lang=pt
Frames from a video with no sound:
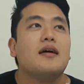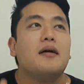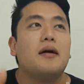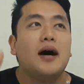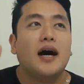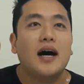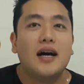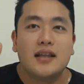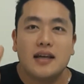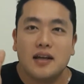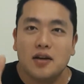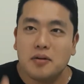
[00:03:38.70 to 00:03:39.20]

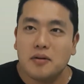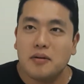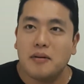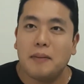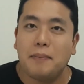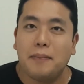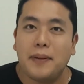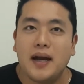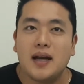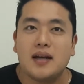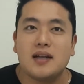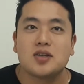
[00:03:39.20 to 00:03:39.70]
anda numa
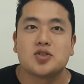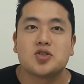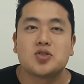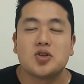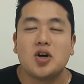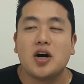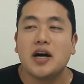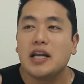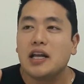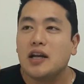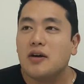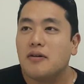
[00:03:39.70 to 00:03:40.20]
perna
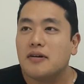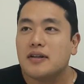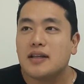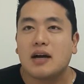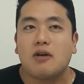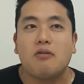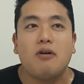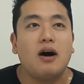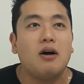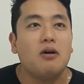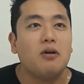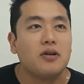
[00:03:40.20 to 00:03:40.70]
só e não anda
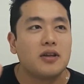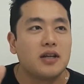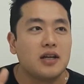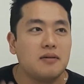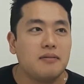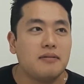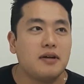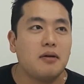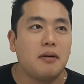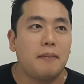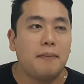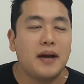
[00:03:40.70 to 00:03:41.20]
com a outra,
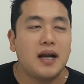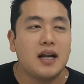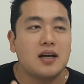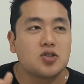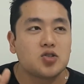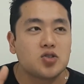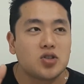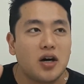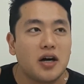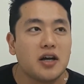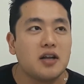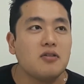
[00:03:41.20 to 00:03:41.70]
anda numa perna
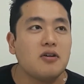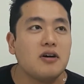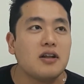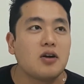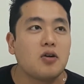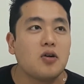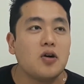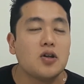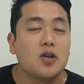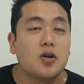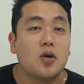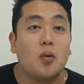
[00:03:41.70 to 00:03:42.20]
só e não anda
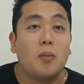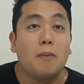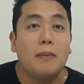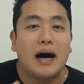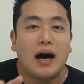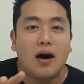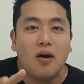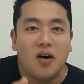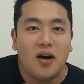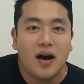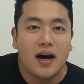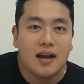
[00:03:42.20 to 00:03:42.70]
com a outra.
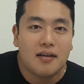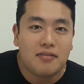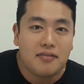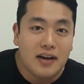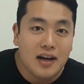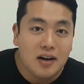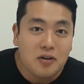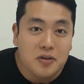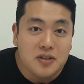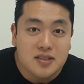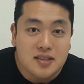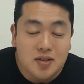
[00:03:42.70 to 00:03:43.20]
Uma hora
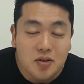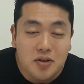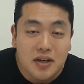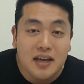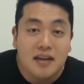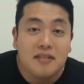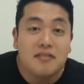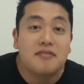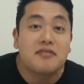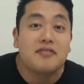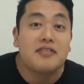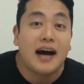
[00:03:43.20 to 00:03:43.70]
vai acontecer o
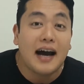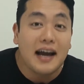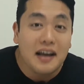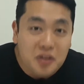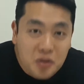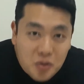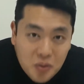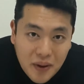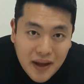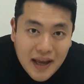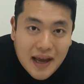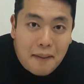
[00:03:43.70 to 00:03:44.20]
quê? Vai
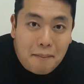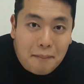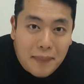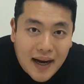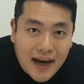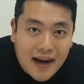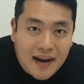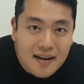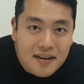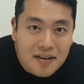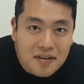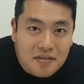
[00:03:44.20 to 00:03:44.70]
doer a
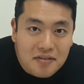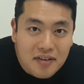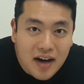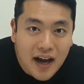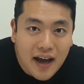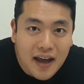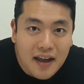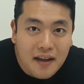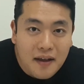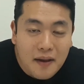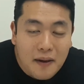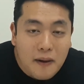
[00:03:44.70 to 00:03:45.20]
perna, não
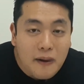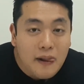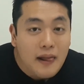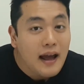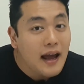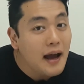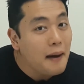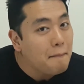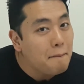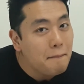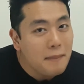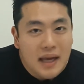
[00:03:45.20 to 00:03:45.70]
vai?
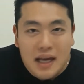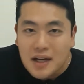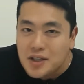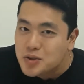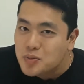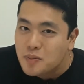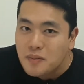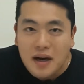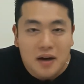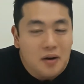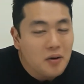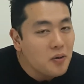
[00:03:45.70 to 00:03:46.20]
É a
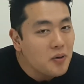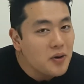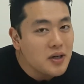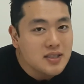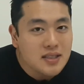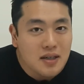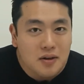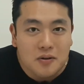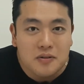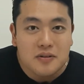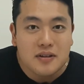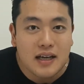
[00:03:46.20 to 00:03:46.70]
mesma
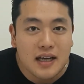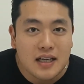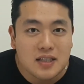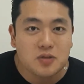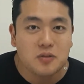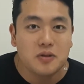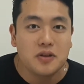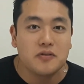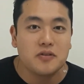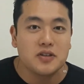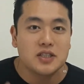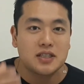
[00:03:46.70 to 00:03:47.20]
coisa acontece
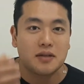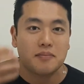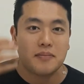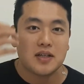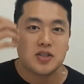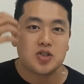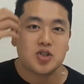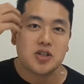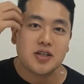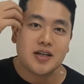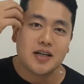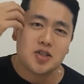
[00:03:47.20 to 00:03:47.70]
quando você
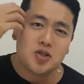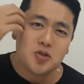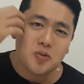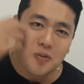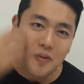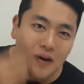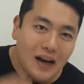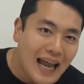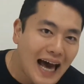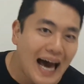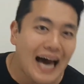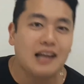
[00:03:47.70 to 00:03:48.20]
mastiga de
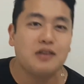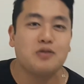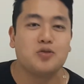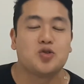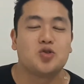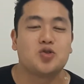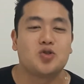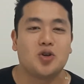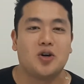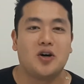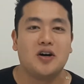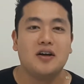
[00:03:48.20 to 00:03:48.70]
um lado
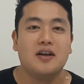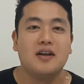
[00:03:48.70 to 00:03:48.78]
só.